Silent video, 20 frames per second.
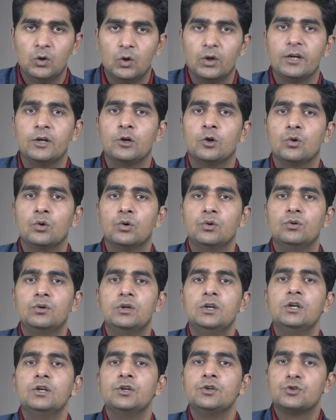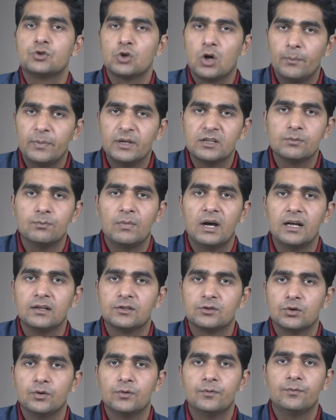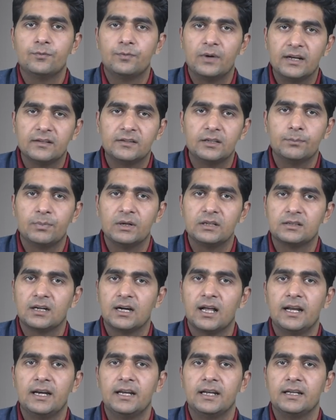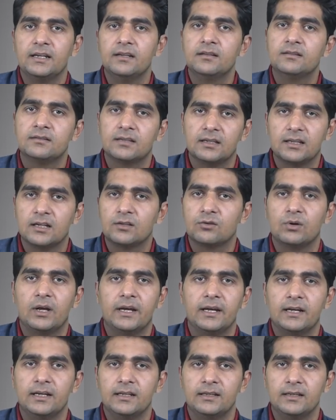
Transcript: और इनको 24 मार्च को फांसी पर चढ़ाने की सजा सुनाई गई